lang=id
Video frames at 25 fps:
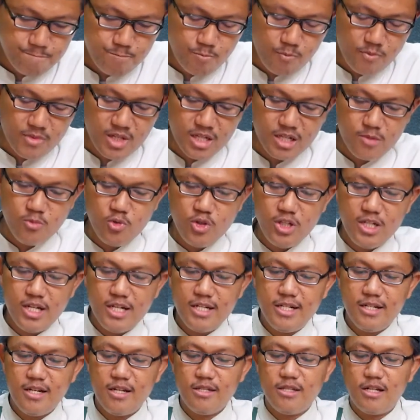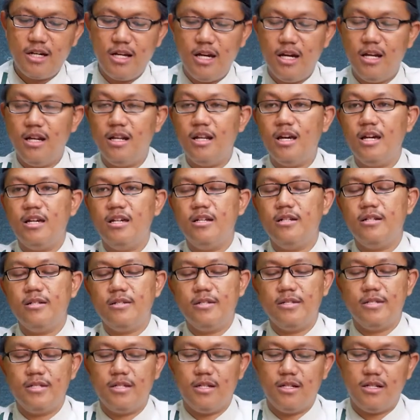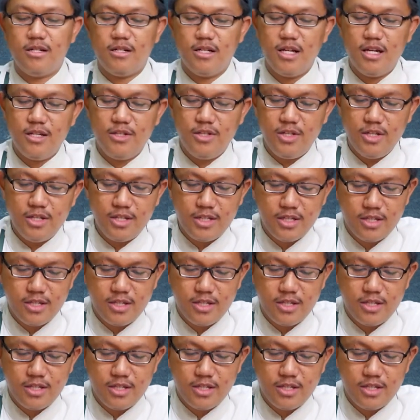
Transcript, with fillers: Kemudian di antara hal lain yang najis